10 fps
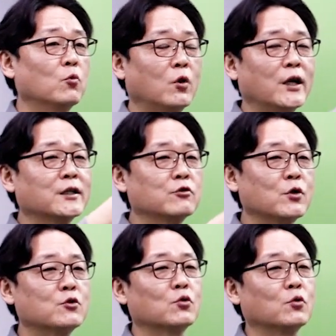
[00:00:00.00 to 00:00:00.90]
원래 그냥
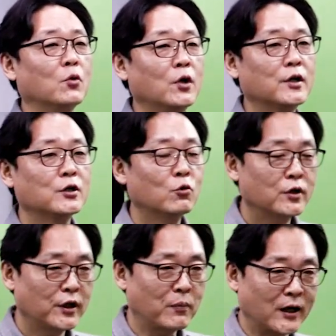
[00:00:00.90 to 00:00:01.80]
최초로
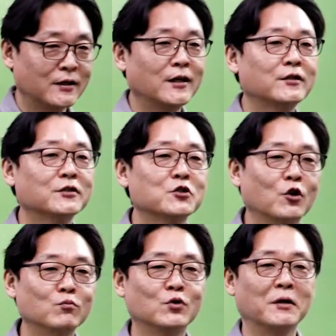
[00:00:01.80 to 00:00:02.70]
의원이 발의를 했든
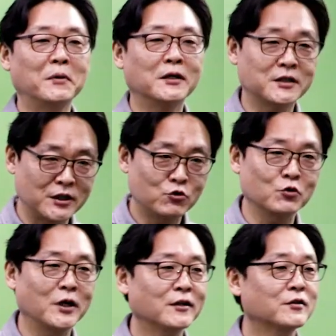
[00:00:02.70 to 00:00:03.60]
정부가
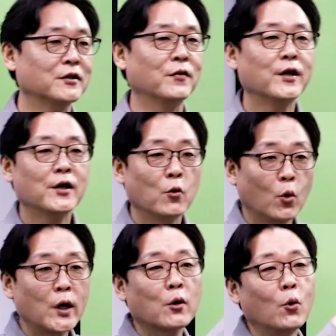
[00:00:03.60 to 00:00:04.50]
제출을 했든
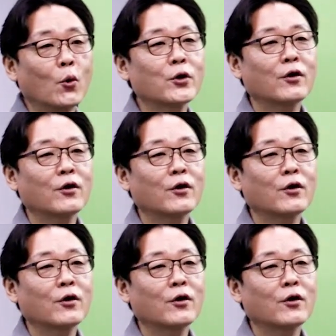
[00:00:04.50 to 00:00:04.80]
원래 그